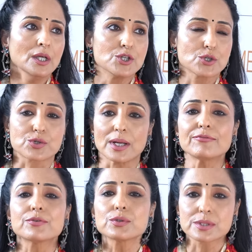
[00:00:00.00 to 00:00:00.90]
जो ड्राई
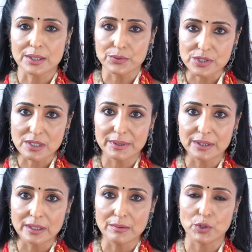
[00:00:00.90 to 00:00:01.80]
फ्रूट्स हैं उनसे
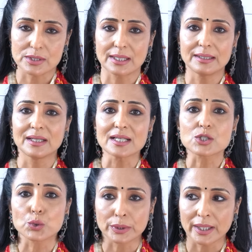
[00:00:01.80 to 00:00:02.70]
बनती हैं बहुत सारे
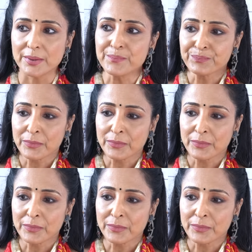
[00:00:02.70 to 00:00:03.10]
नट्स होते हैं